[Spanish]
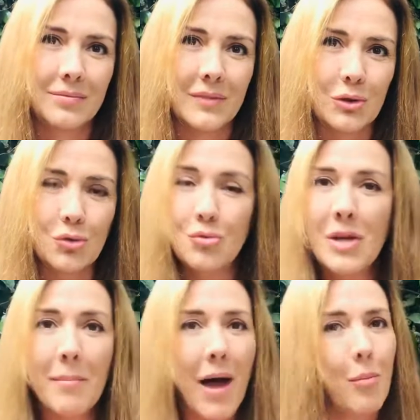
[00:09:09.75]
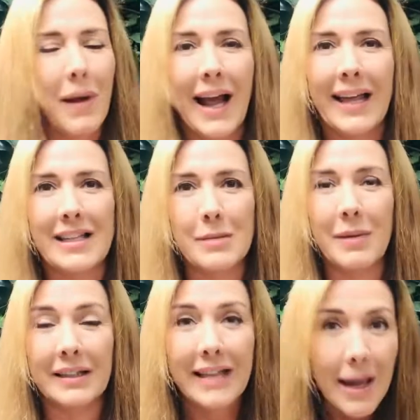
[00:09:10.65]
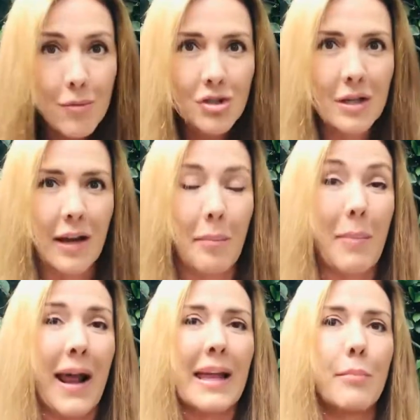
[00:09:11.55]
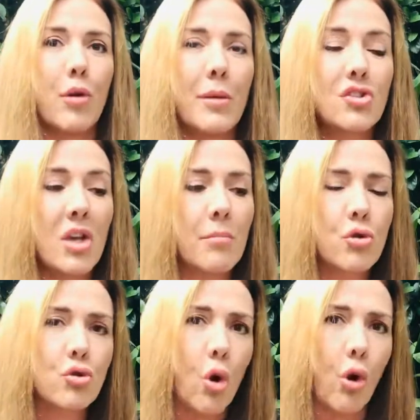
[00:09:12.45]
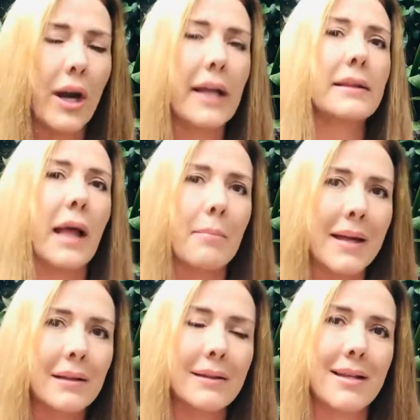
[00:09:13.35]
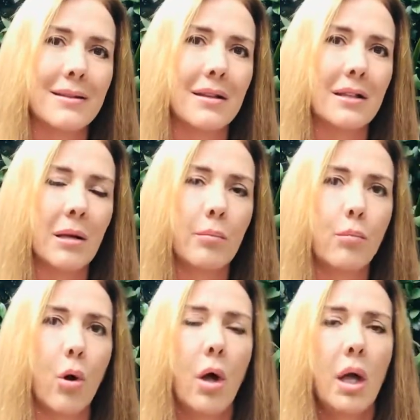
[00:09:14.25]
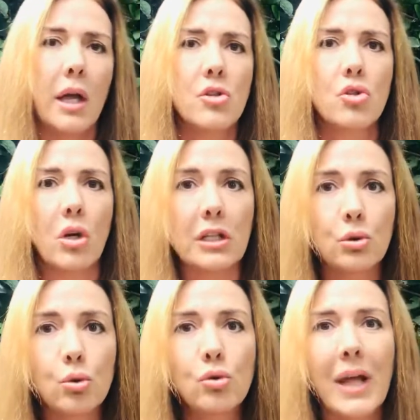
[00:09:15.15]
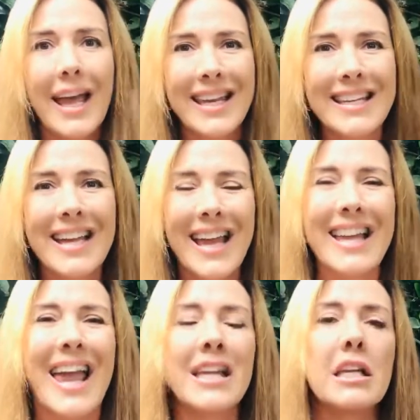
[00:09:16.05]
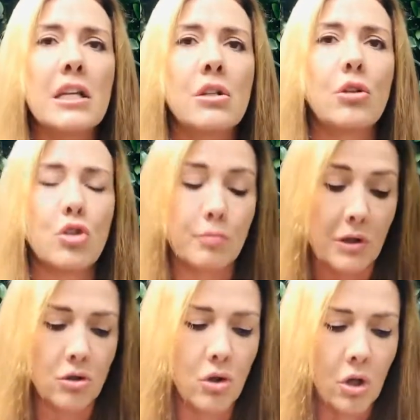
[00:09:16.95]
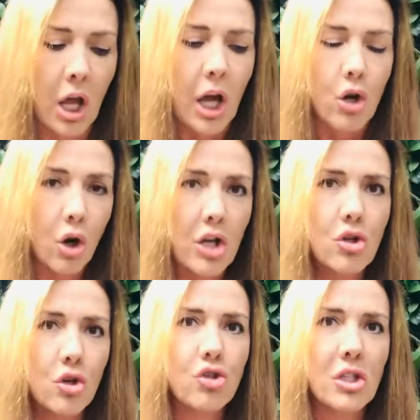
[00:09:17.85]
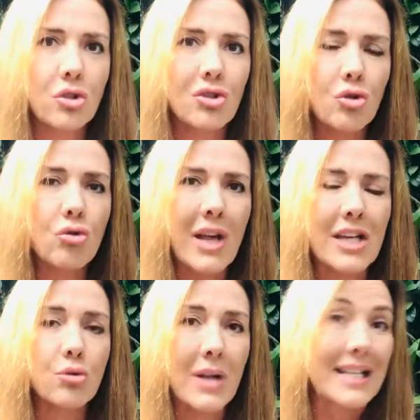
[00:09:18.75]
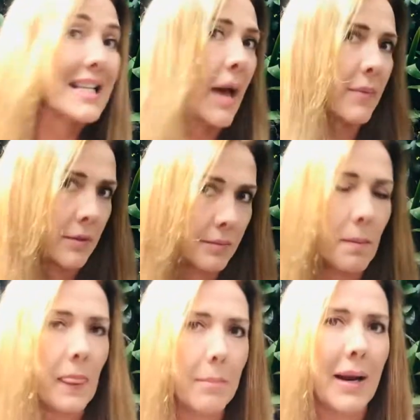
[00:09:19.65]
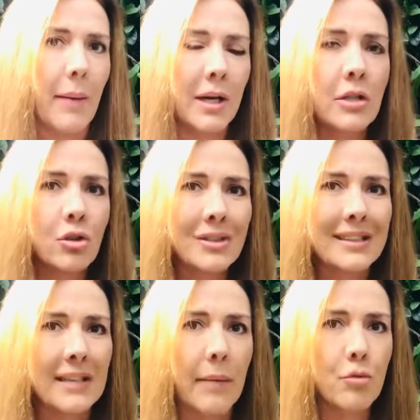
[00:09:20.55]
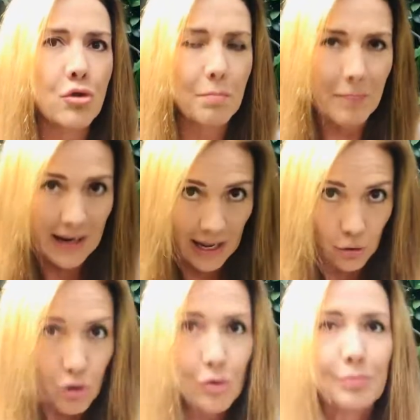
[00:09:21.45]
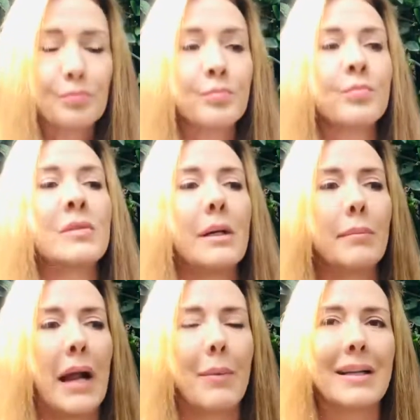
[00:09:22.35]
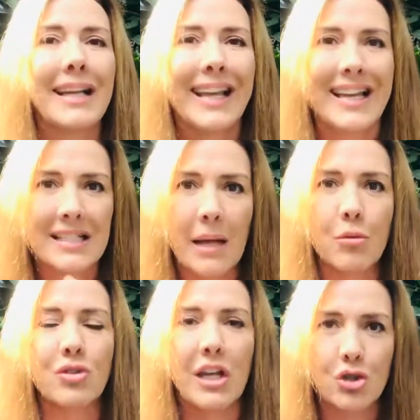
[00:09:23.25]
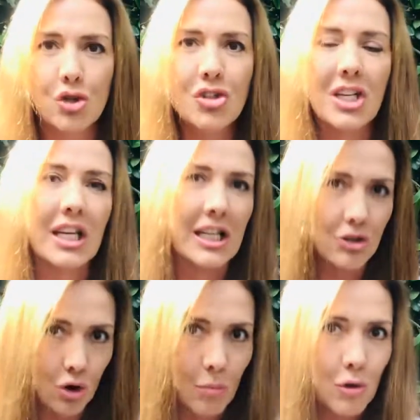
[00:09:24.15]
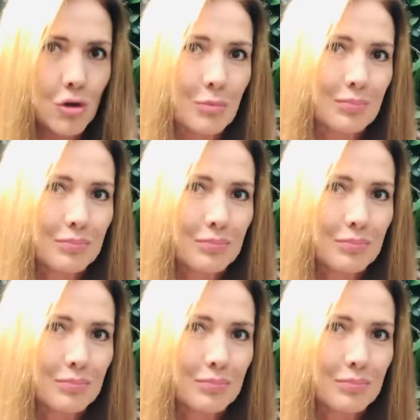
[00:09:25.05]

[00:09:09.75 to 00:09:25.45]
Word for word: Es un llamado para que despertemos y para que aprovechemos correctamente este tiempo en solitud y en introspección. Lo que yo no siento es que es un examen para ver en dónde estamos parados, para ver de qué estamos hechos y quiénes somos